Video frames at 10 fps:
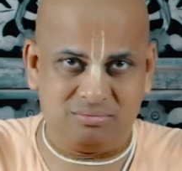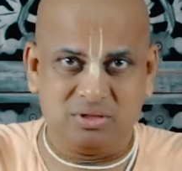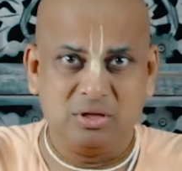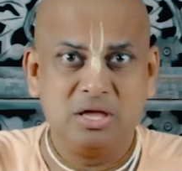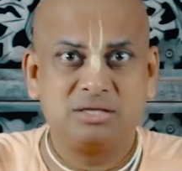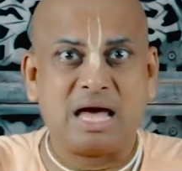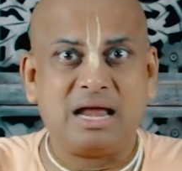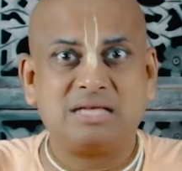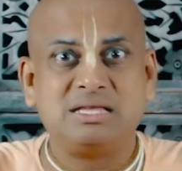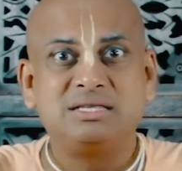
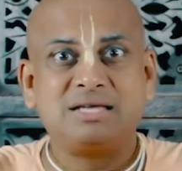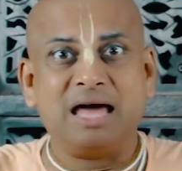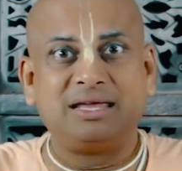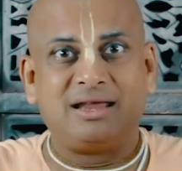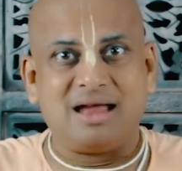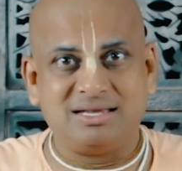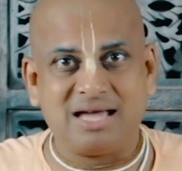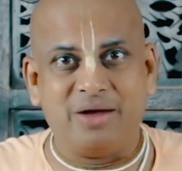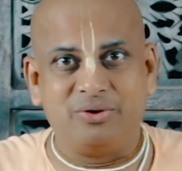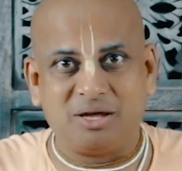सारा संसार के
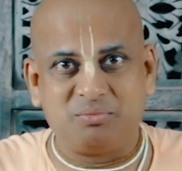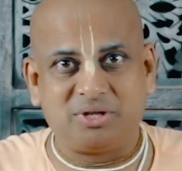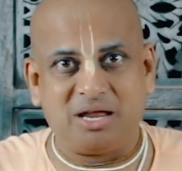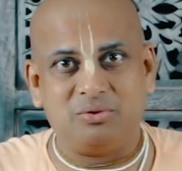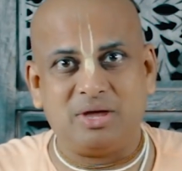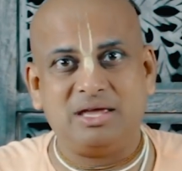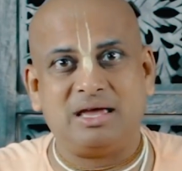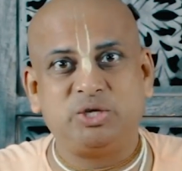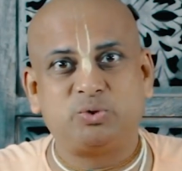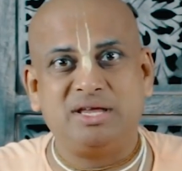राजा है उनके पुत्र है भाई
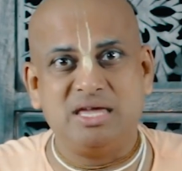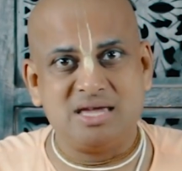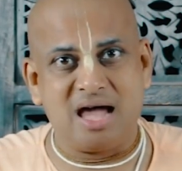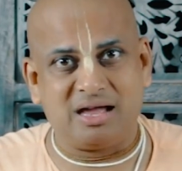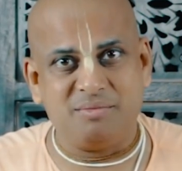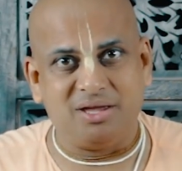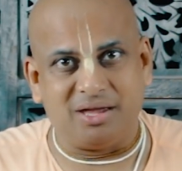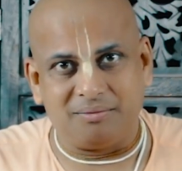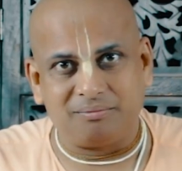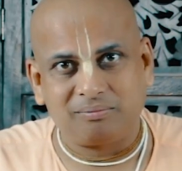ऐश्वर्य की क्या कमी है